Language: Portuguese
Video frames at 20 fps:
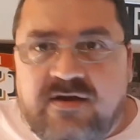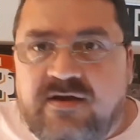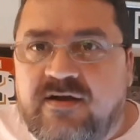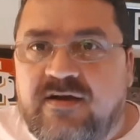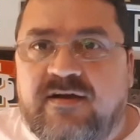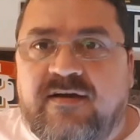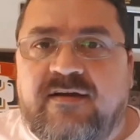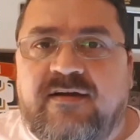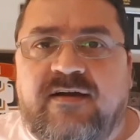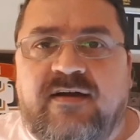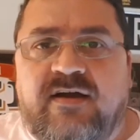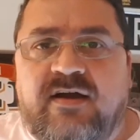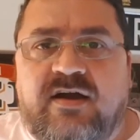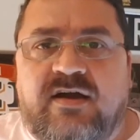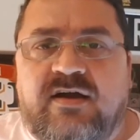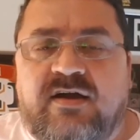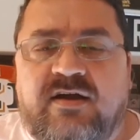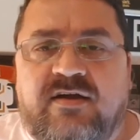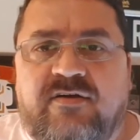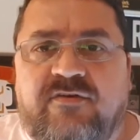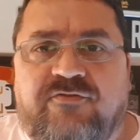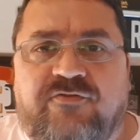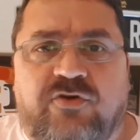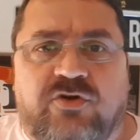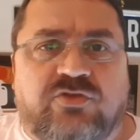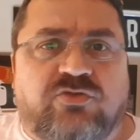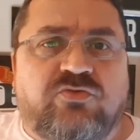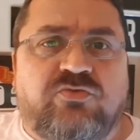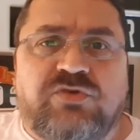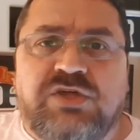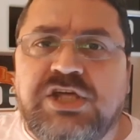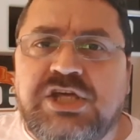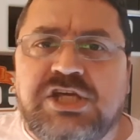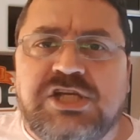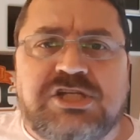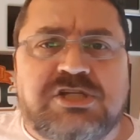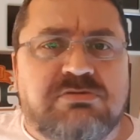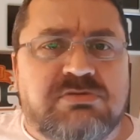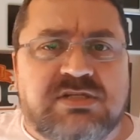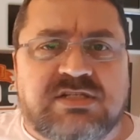é, foto
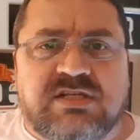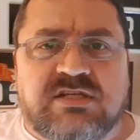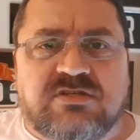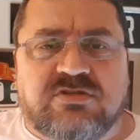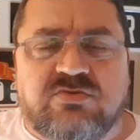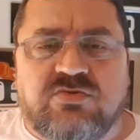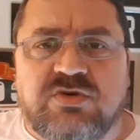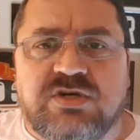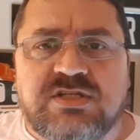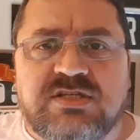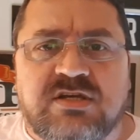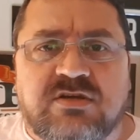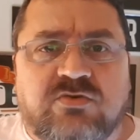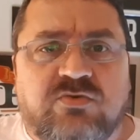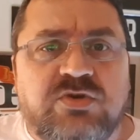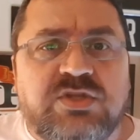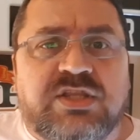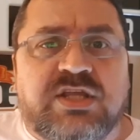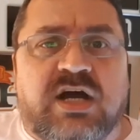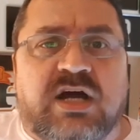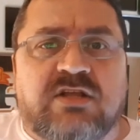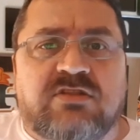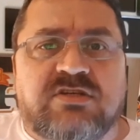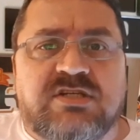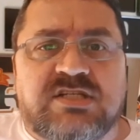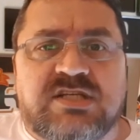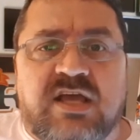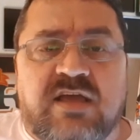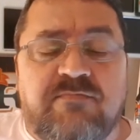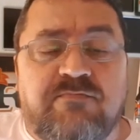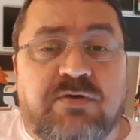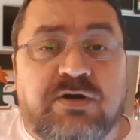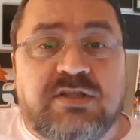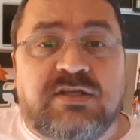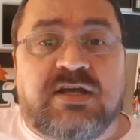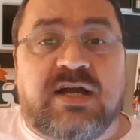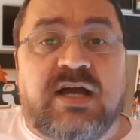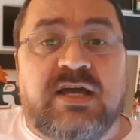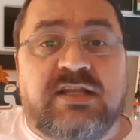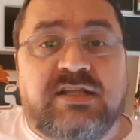íntima, essas coisas, cuidado que isso aí
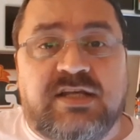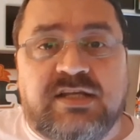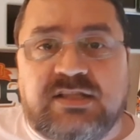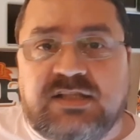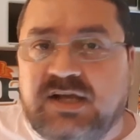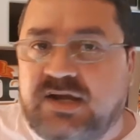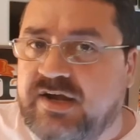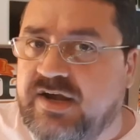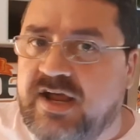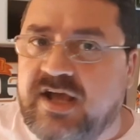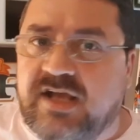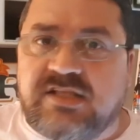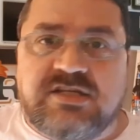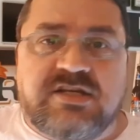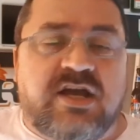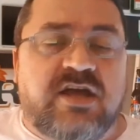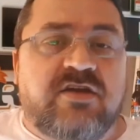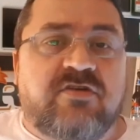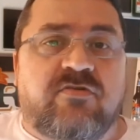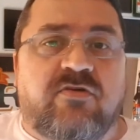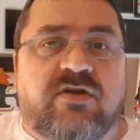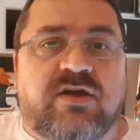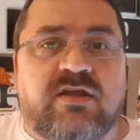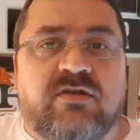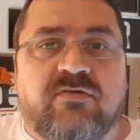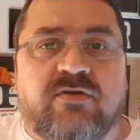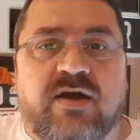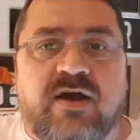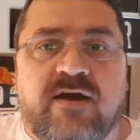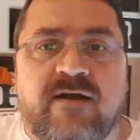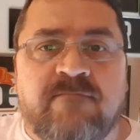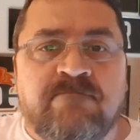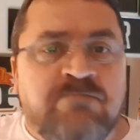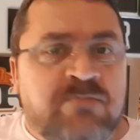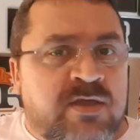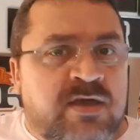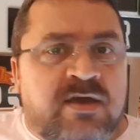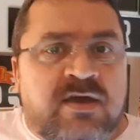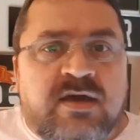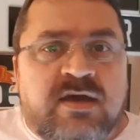pode cair na internet, cair em qualquer lugar.